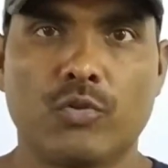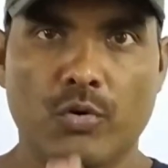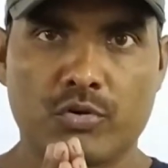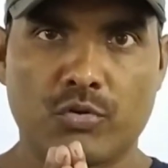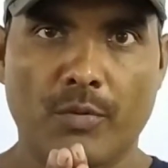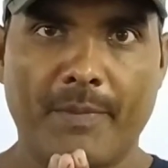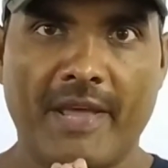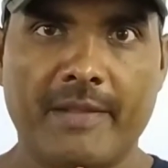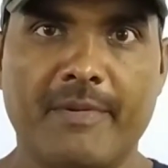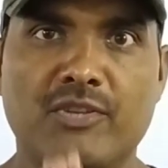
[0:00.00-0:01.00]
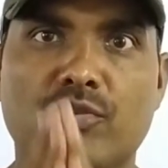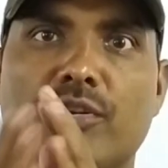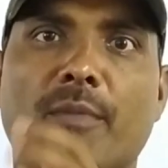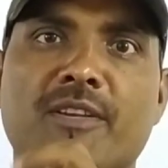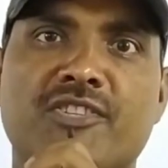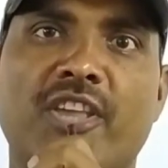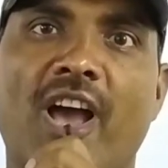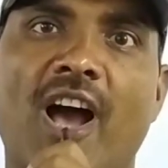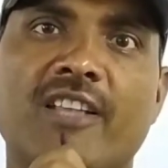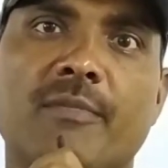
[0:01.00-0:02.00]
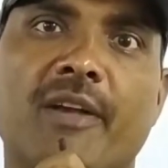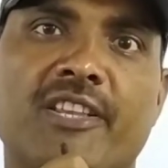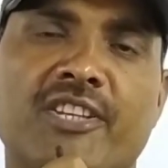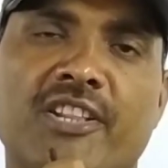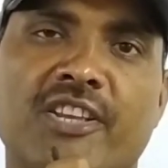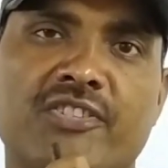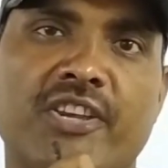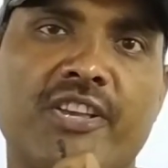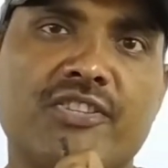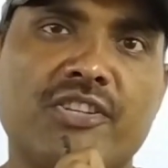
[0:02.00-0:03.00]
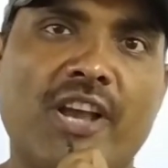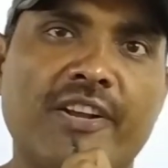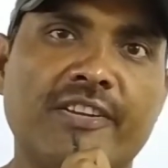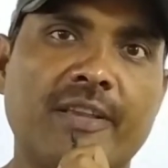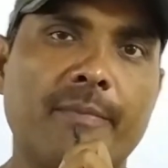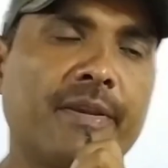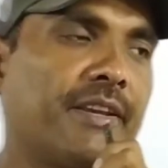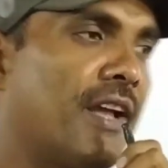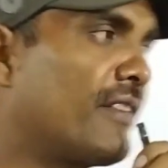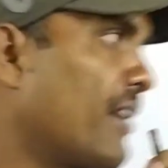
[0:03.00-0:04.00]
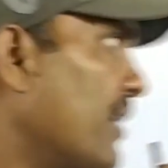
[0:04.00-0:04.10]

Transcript: दोस्तों प्यारे बच्चों नमस्ते आज हम कक्षा 10 के एनसीईआरटी के विज्ञान की